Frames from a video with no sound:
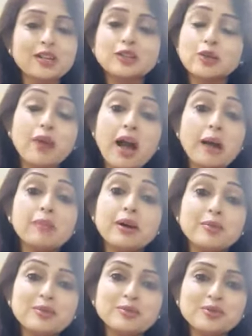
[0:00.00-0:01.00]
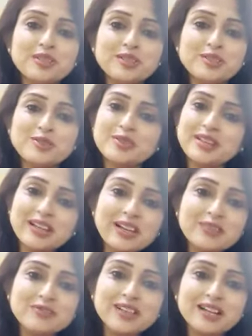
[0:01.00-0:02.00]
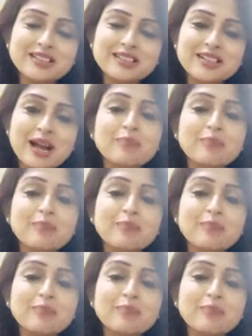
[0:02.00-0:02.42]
তবে আমার বন্ধুদের জন্য কি গিফট থাকছে